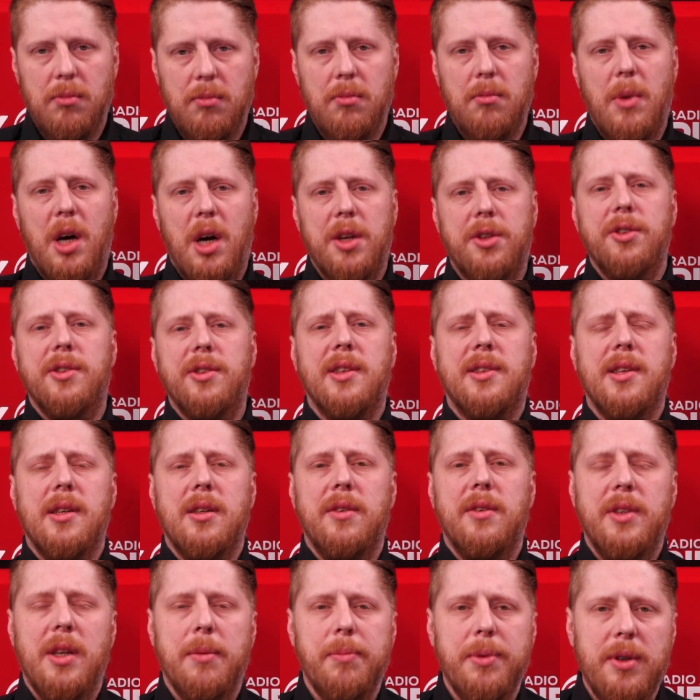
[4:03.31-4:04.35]
Marcin Zasada,
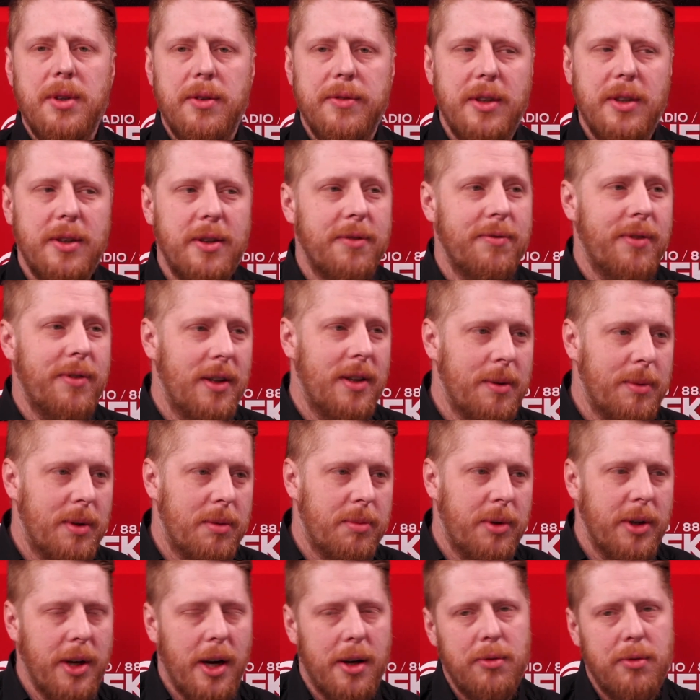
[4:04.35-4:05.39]
witam ponownie. Waldemar
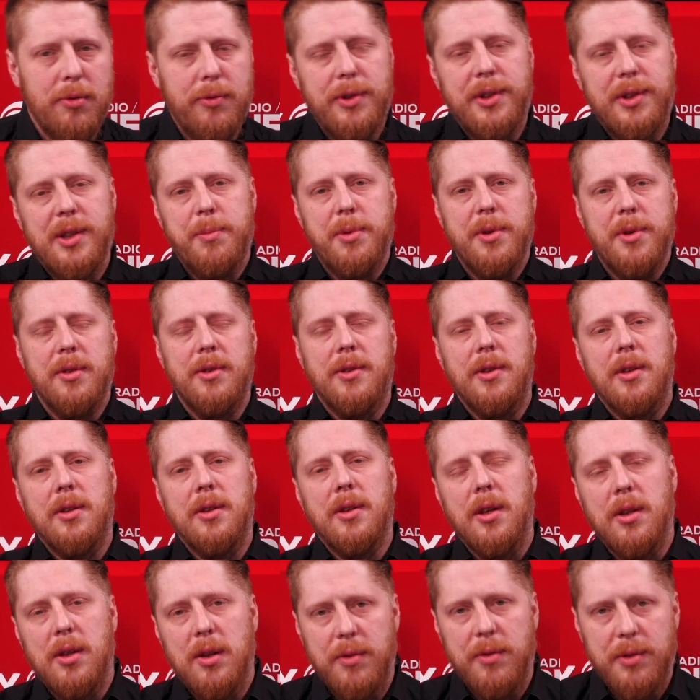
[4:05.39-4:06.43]
Bojarun, wiceprezydent
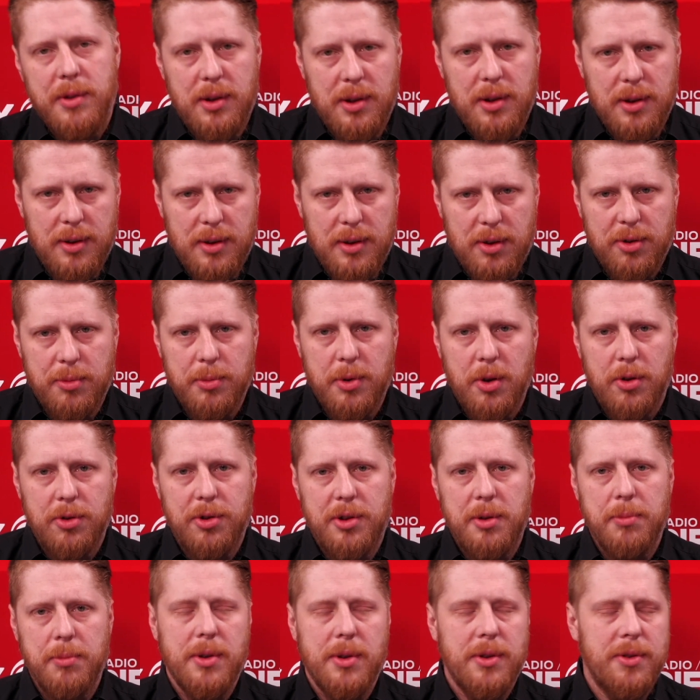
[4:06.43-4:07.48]
Katowic, jest naszym
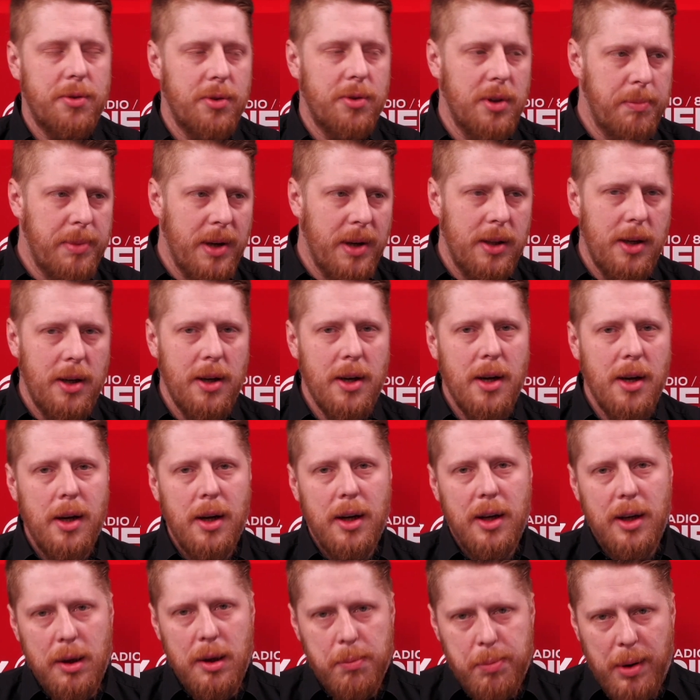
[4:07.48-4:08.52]
gościem. Po raz drugi pana
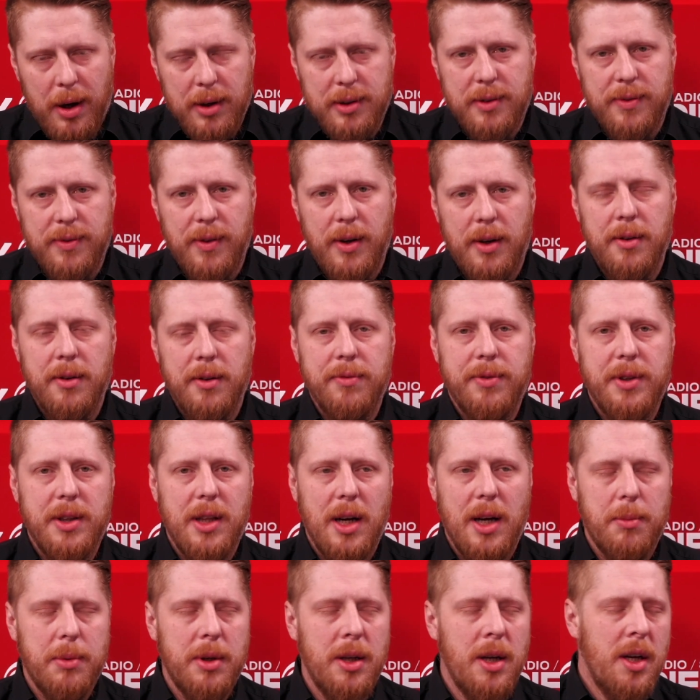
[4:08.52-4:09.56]
i państwa
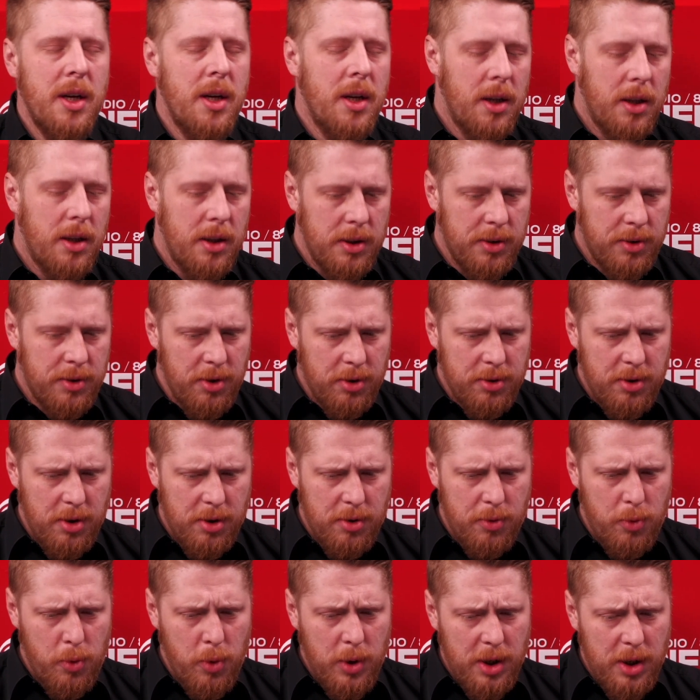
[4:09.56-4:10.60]
witamy. E, doktor
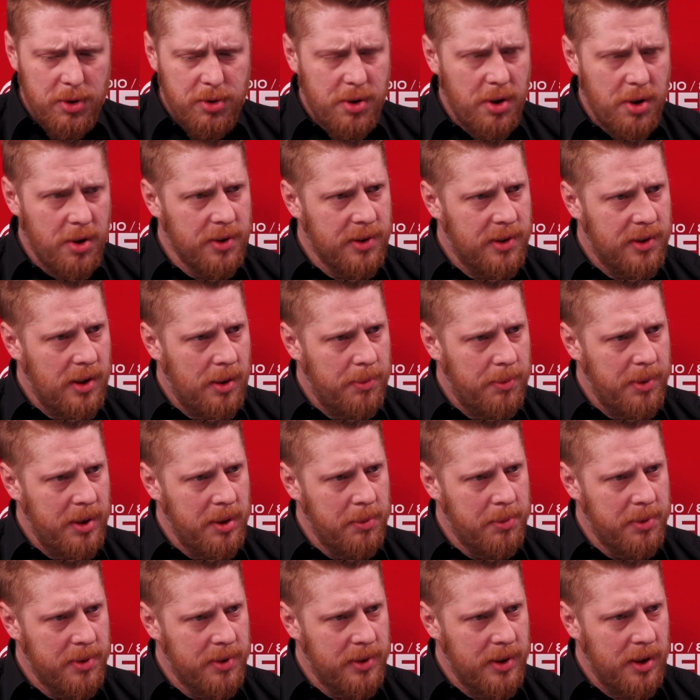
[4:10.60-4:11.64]
Łukasz Drozda, panie
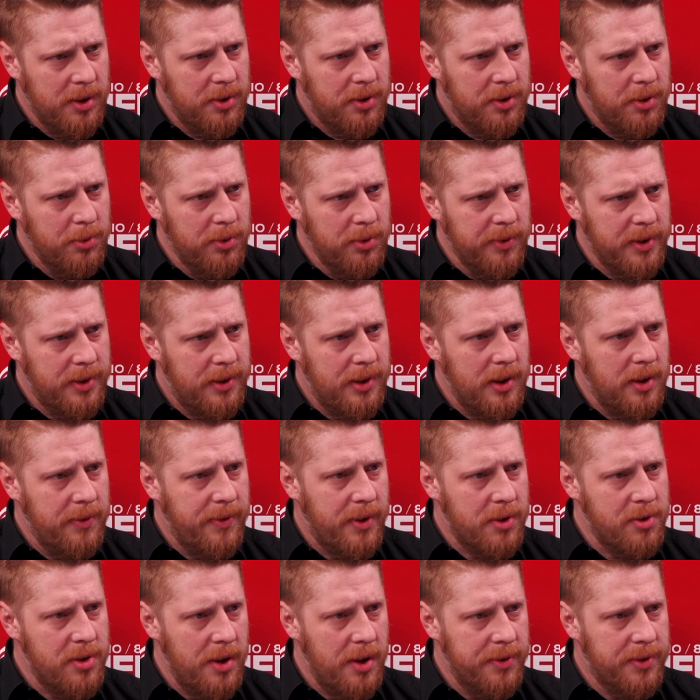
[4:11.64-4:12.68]
prezydencie, Uniwersytet
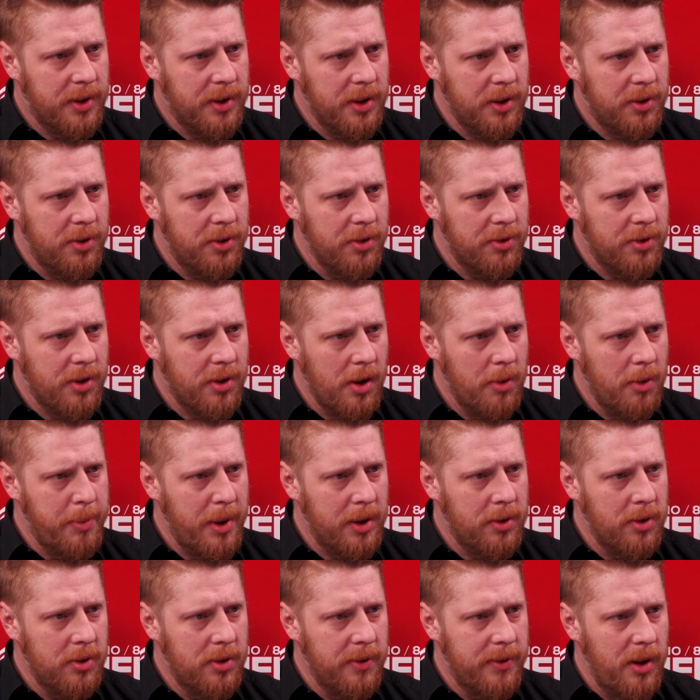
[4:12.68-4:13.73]
Warszawski, książka o
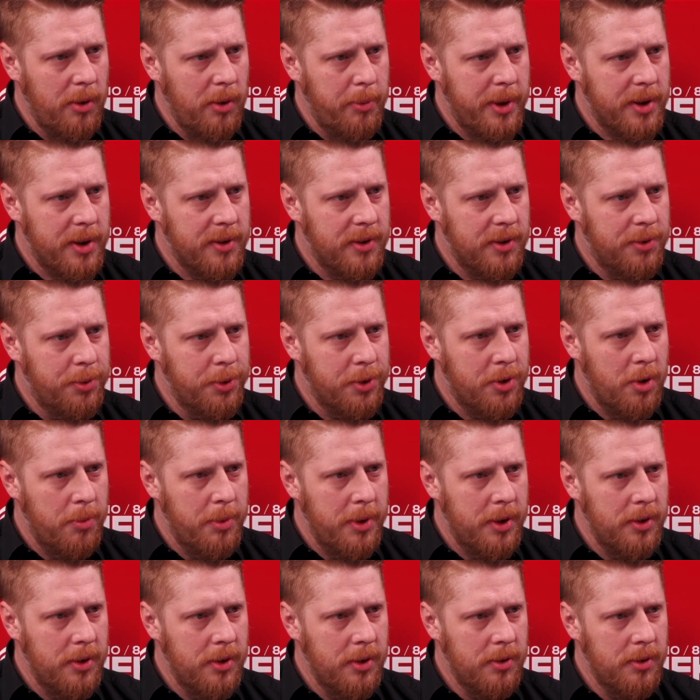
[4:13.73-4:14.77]
patodeweloperce. Słyszał
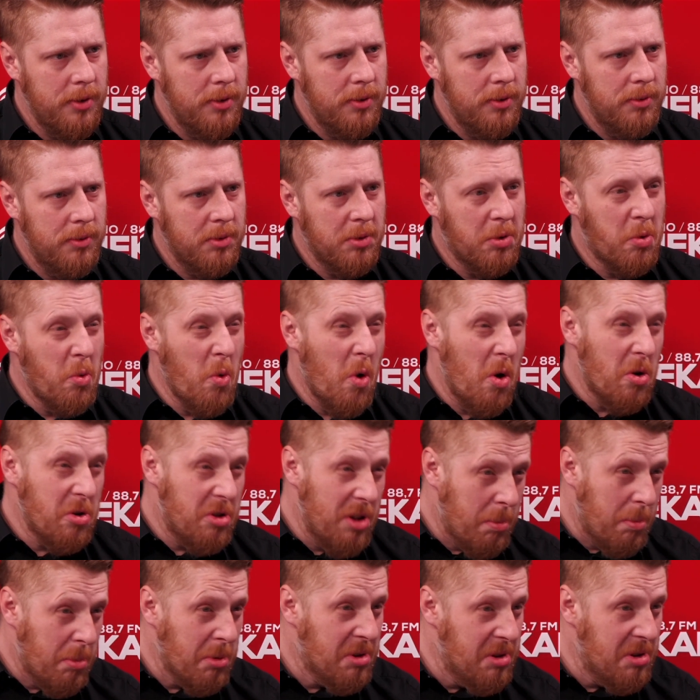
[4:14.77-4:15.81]
pan?
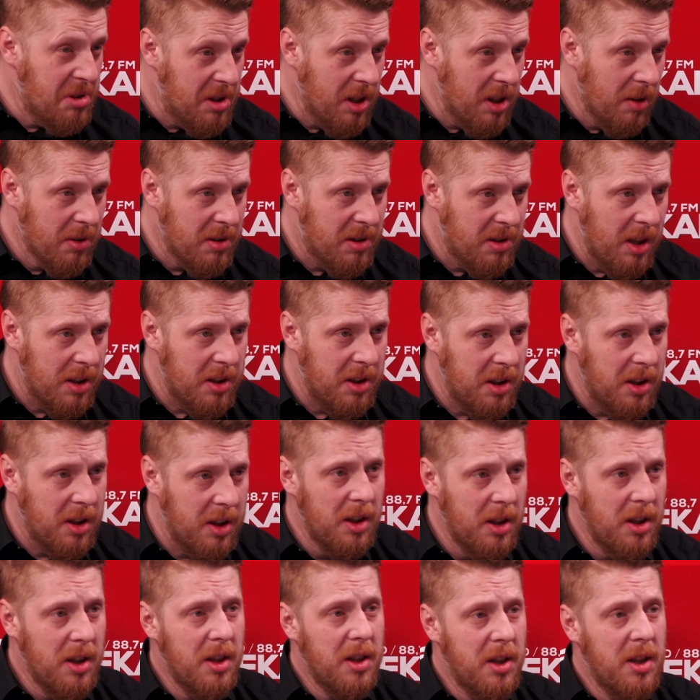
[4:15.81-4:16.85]
Głośna pozycja w ostatnich
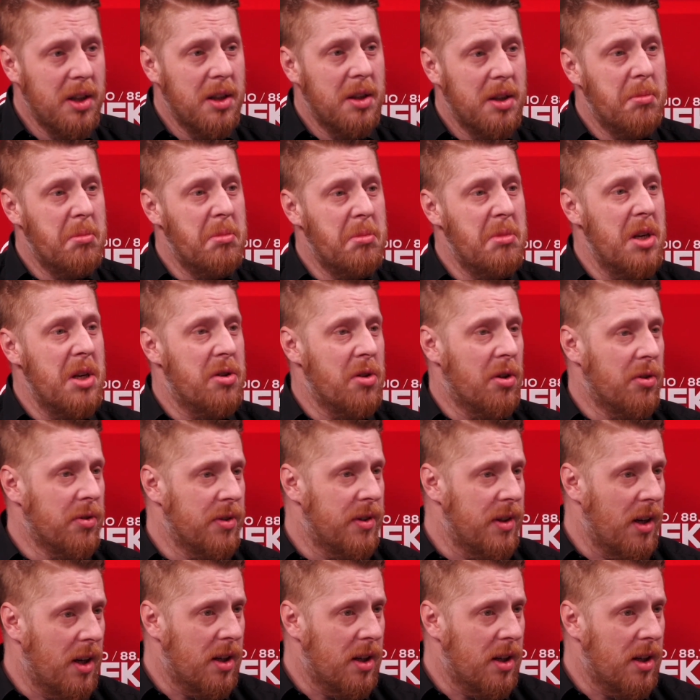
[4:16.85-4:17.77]
Chyba e, miesiącach.